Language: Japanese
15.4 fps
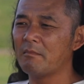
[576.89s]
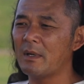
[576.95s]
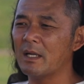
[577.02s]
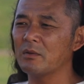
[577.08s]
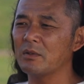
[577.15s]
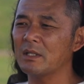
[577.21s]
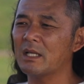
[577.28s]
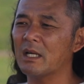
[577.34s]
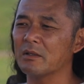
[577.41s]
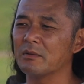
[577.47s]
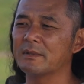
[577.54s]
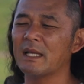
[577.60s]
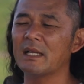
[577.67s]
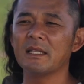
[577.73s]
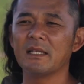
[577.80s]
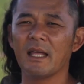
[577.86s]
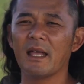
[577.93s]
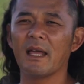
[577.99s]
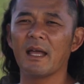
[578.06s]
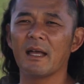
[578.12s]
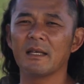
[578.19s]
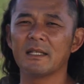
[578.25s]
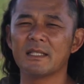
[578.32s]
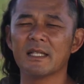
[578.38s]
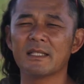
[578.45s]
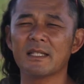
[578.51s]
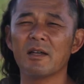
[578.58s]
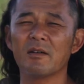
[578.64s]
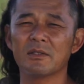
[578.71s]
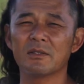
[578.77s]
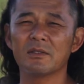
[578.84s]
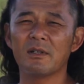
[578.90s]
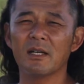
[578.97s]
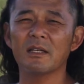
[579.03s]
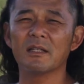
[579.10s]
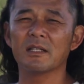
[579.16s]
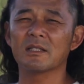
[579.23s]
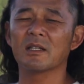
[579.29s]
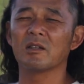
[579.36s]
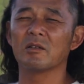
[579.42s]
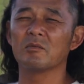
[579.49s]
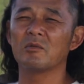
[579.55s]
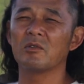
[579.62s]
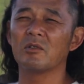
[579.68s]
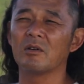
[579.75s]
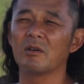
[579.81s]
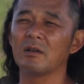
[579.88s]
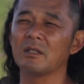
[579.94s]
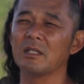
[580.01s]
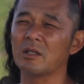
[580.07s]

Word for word: まあ、とにかく2人で謝罪をするわけですけども、